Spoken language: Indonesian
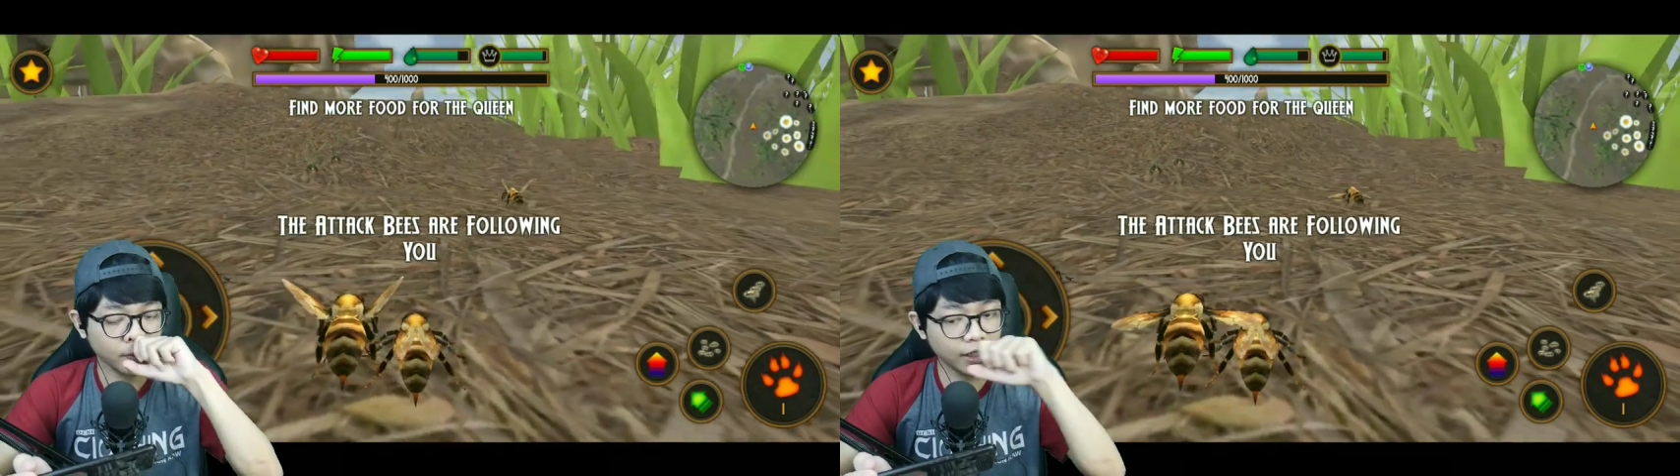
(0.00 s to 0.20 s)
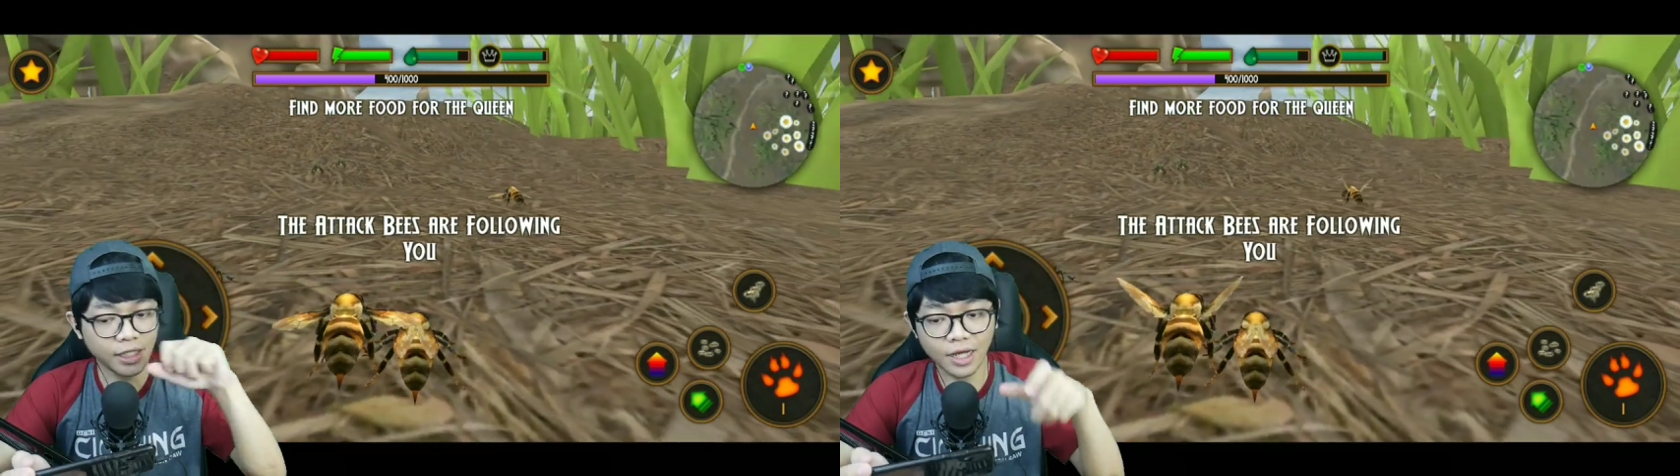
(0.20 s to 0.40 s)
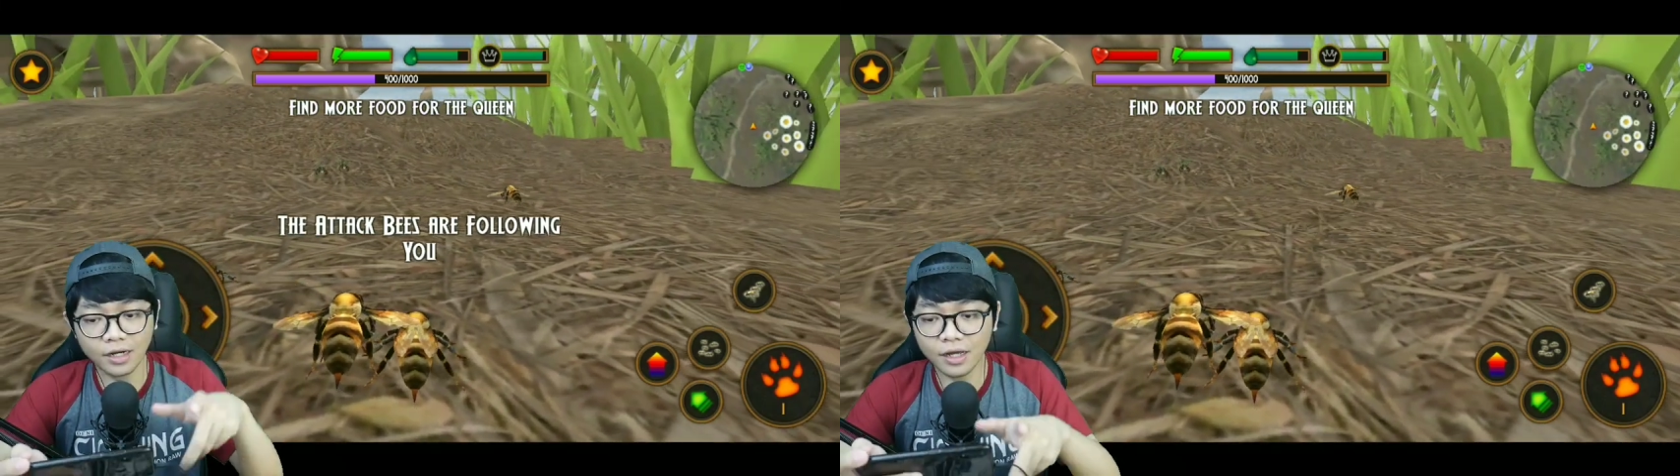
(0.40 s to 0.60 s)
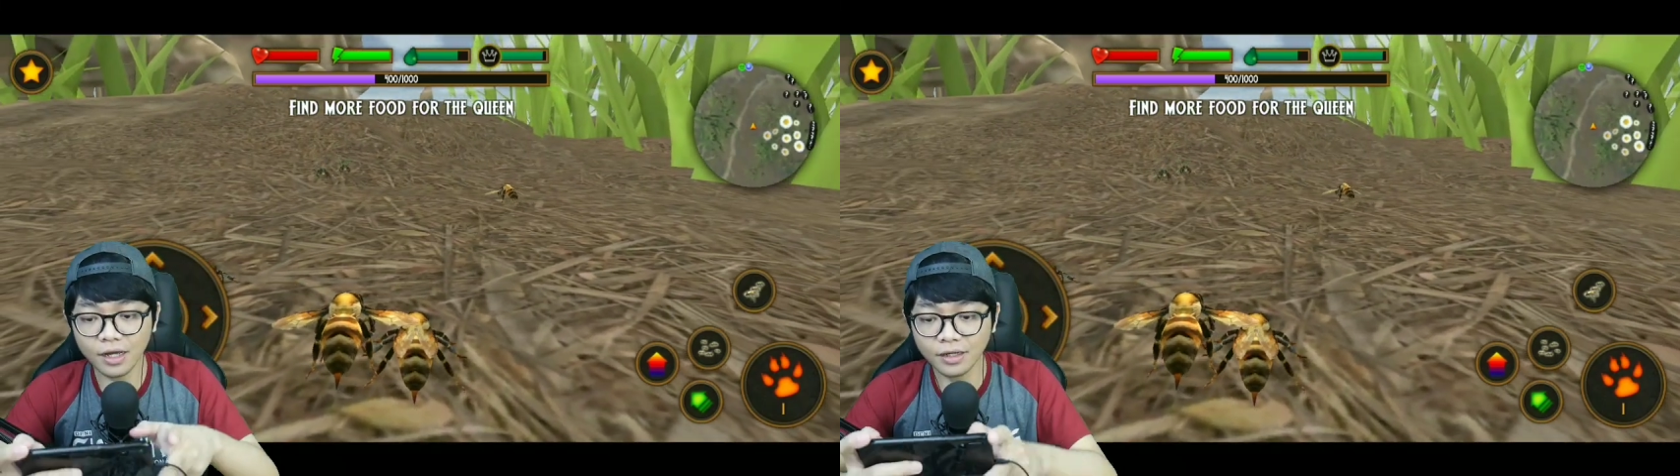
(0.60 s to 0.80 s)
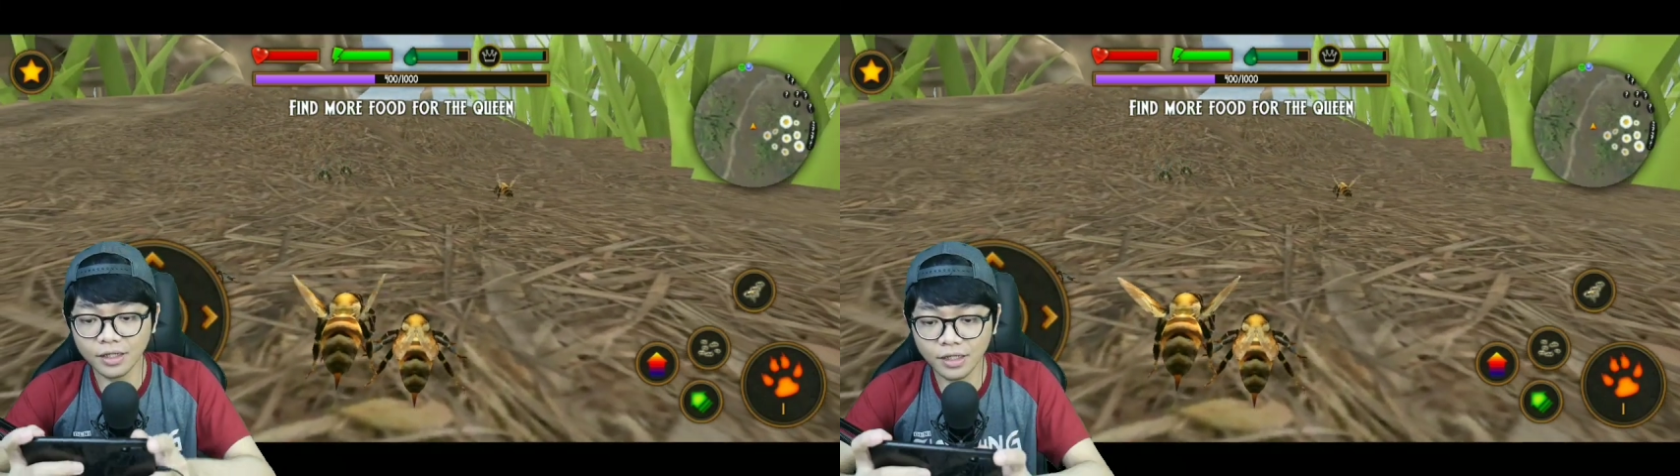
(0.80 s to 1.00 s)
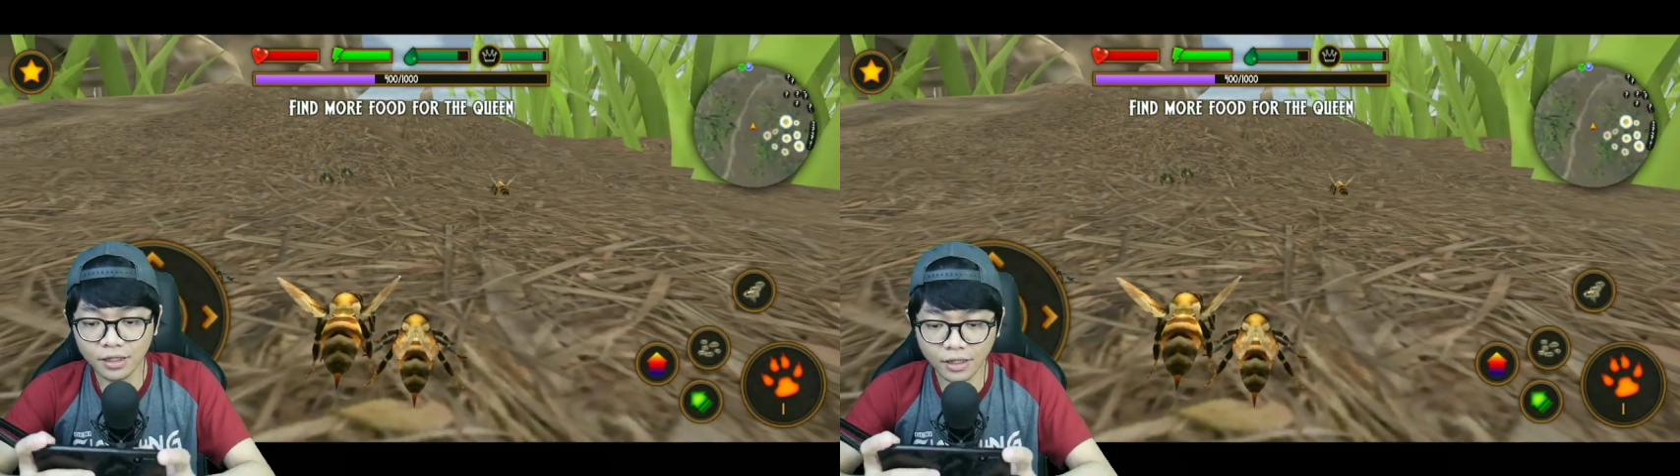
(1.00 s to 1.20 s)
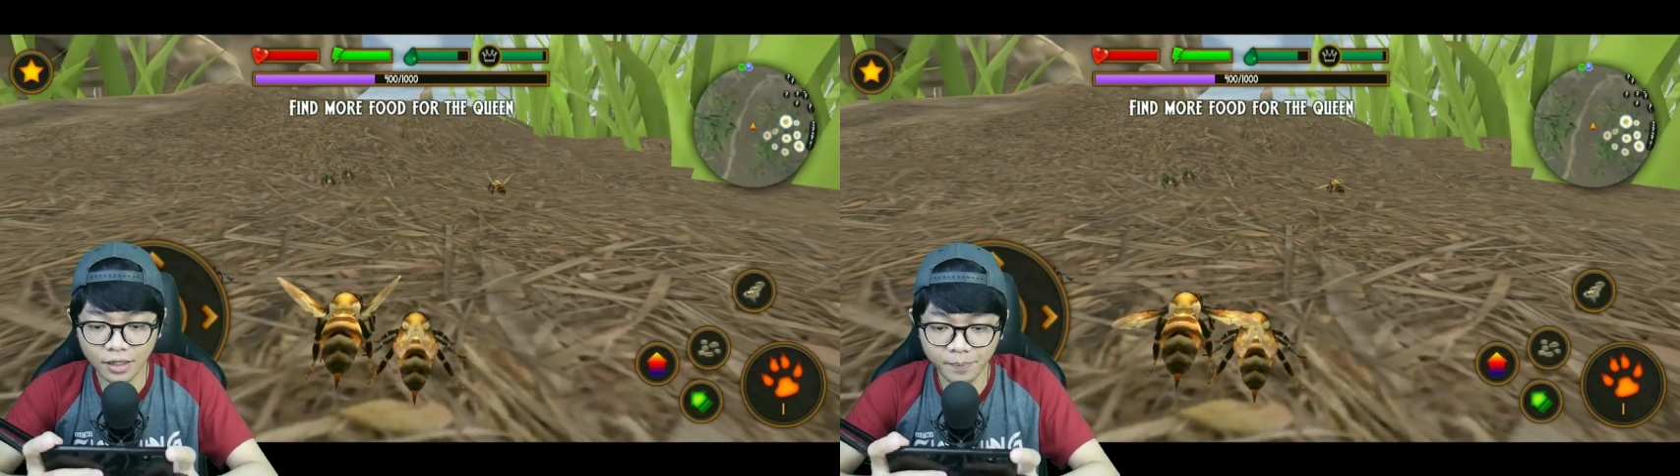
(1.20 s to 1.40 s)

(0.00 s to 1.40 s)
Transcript: Ini ada eh,